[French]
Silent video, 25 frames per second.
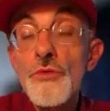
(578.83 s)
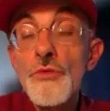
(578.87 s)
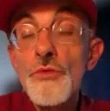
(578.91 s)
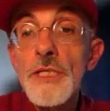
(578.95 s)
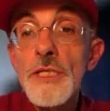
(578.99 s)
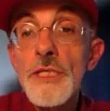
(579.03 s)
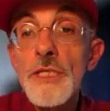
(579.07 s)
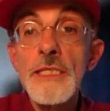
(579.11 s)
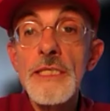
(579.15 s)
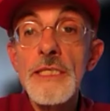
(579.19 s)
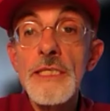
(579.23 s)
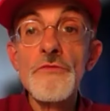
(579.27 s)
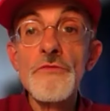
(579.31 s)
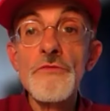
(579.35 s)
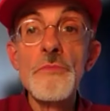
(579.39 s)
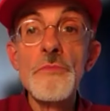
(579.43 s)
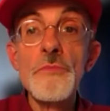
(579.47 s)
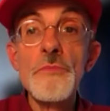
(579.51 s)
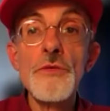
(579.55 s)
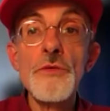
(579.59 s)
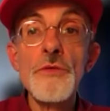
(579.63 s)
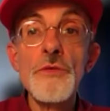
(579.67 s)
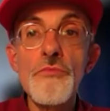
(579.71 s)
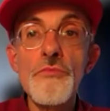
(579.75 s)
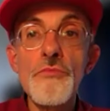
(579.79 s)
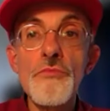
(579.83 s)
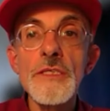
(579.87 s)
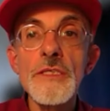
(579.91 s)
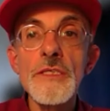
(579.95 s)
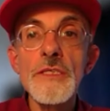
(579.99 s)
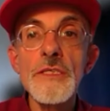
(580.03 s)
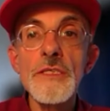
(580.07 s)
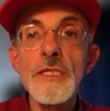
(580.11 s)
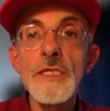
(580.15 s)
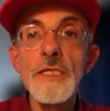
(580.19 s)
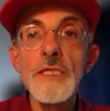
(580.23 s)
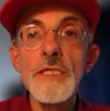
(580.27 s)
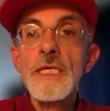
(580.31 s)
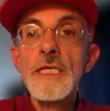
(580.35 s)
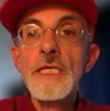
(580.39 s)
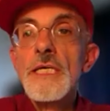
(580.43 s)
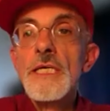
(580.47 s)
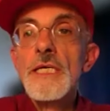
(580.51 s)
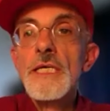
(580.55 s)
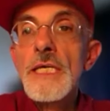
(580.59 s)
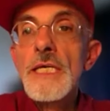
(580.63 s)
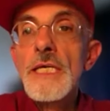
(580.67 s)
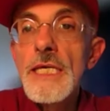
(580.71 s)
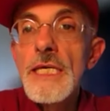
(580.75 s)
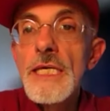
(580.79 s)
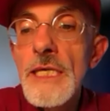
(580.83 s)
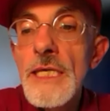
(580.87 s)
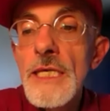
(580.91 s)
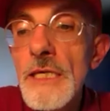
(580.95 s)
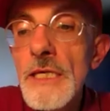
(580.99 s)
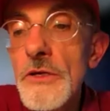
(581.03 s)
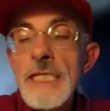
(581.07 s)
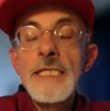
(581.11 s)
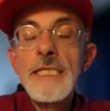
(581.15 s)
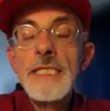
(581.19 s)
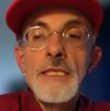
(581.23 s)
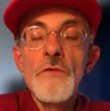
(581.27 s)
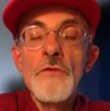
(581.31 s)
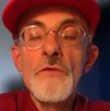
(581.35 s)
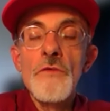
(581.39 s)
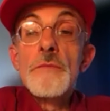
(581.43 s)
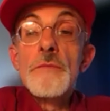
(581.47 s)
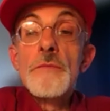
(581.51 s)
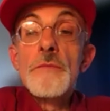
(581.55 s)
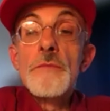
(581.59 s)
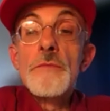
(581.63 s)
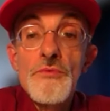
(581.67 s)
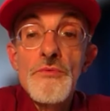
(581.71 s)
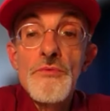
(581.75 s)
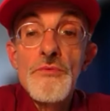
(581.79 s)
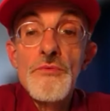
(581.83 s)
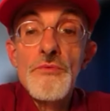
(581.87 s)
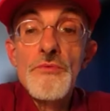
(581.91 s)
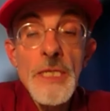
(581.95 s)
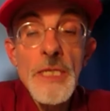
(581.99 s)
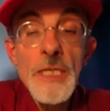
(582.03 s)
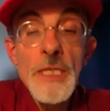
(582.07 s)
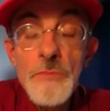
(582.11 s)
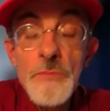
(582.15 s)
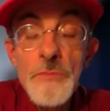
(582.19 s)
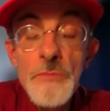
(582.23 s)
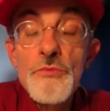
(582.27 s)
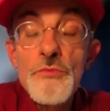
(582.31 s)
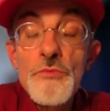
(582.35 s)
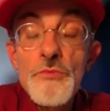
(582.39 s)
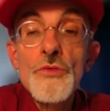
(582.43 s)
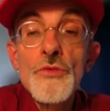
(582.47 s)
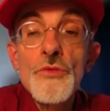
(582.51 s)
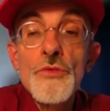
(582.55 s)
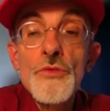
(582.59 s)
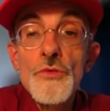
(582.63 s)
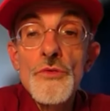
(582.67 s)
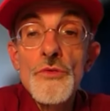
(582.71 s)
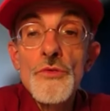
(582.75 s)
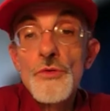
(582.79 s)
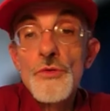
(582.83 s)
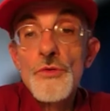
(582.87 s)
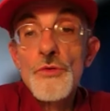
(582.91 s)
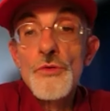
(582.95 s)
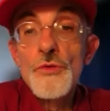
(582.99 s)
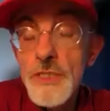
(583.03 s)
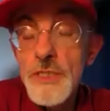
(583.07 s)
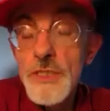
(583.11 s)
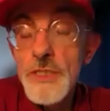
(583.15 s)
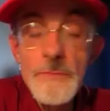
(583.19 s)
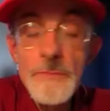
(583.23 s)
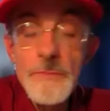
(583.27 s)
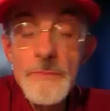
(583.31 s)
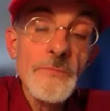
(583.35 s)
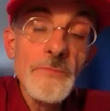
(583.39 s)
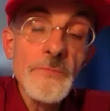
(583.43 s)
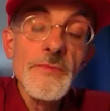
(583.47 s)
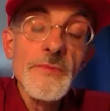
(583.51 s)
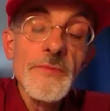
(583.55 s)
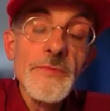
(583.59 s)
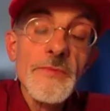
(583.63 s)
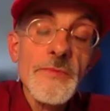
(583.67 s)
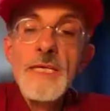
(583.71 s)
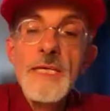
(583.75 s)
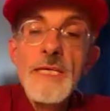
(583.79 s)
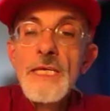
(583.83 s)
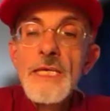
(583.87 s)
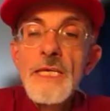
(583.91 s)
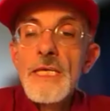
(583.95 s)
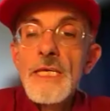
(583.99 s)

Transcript: Il a développé une boiterie et Linda n'a en fait pas n'a jamais pu le, monter.